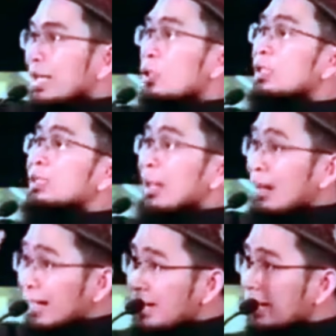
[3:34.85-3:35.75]
Lalu
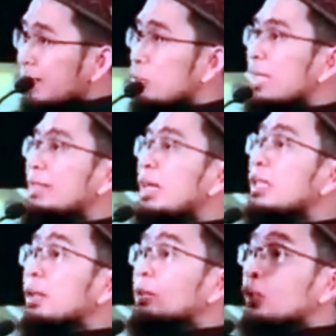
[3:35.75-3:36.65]
diterangkanlah kemudian yang
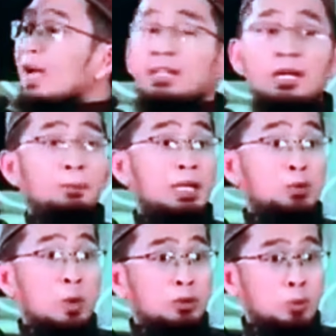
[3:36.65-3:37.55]
dipertuhankan pada
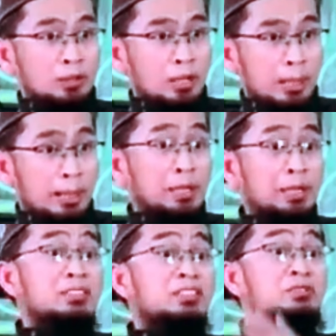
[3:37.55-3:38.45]
Tuhan-Tuhan yang
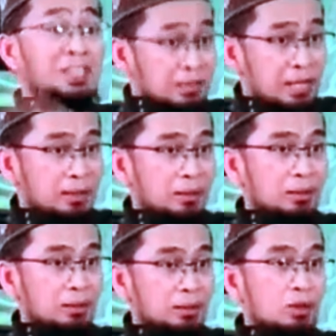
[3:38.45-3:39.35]
lainnya dengan sifatnya.
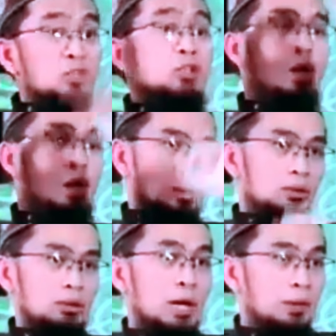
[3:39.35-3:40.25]

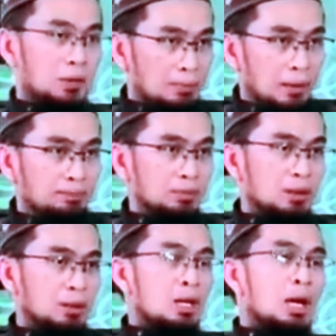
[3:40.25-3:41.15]
Contoh yang pertama.
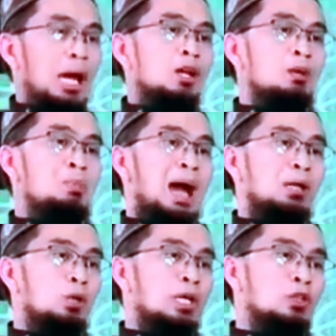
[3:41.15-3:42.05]
Kalau
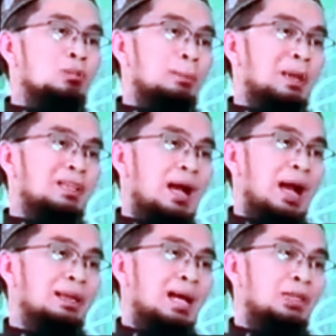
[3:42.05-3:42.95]
makhluk itu
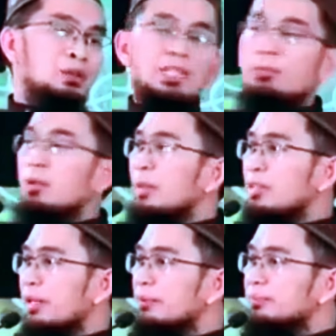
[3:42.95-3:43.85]
berpasangan atau tidak
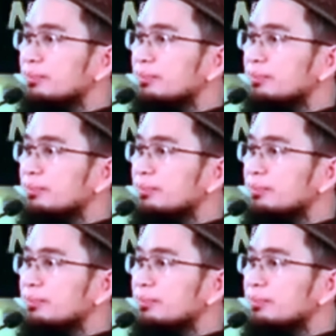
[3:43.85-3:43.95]
berpasangan?